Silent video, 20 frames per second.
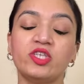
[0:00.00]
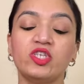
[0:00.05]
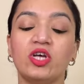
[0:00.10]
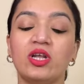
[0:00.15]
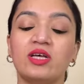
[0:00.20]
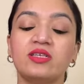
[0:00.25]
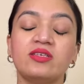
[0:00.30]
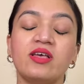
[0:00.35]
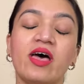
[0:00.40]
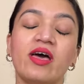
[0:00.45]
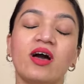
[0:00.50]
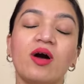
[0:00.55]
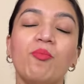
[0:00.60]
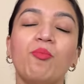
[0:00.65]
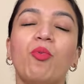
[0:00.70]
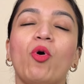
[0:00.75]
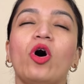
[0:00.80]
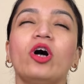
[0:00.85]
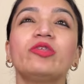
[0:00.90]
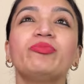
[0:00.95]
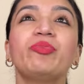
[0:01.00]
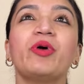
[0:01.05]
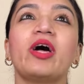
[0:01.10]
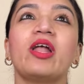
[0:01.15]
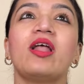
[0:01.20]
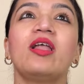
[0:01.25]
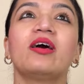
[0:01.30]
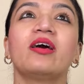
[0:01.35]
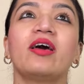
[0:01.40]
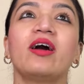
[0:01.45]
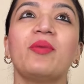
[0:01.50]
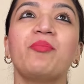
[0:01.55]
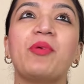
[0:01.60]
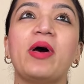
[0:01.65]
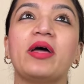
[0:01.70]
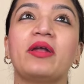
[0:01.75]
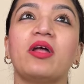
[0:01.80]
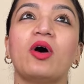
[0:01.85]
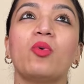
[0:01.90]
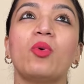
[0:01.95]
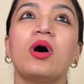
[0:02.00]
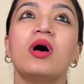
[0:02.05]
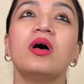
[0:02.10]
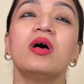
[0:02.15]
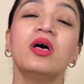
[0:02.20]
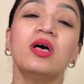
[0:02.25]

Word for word: चला जाएगा बहुत प्यारा लगेगा पहना हुआ